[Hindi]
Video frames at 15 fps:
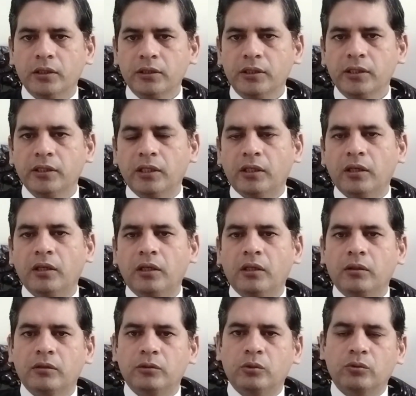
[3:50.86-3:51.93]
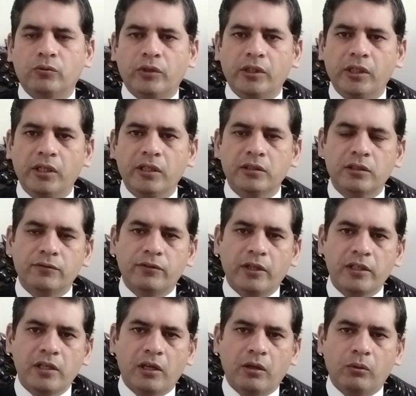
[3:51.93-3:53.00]
इसलिए जो वकील
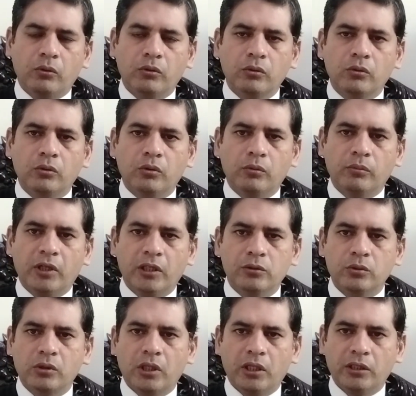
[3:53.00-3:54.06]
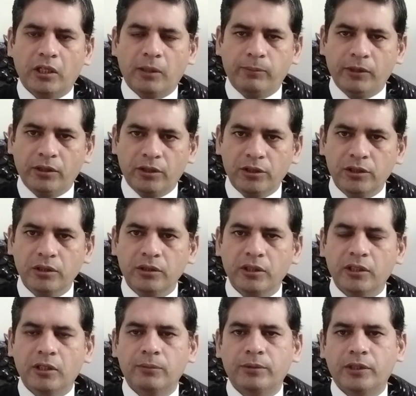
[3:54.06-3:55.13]
सफाई हैं उनको बाज़ात एप्लीकेशन
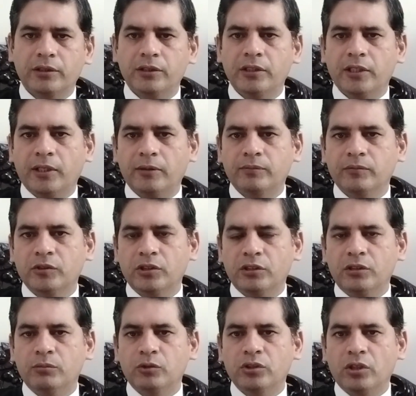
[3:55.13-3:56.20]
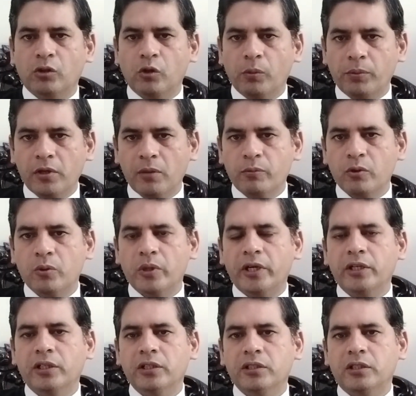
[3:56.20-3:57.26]
देना पड़ती है कि जी मुझे कॉपियाँ
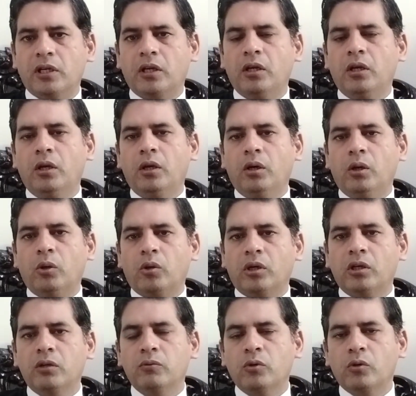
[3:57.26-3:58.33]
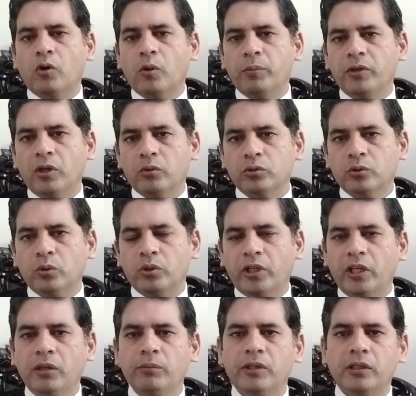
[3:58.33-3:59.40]
प्रोवाइड की जाएँ और अगर वो कॉपियाँ उसको
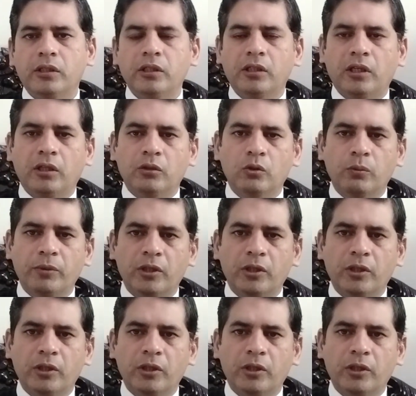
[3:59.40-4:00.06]
नहीं मिलती हैं तो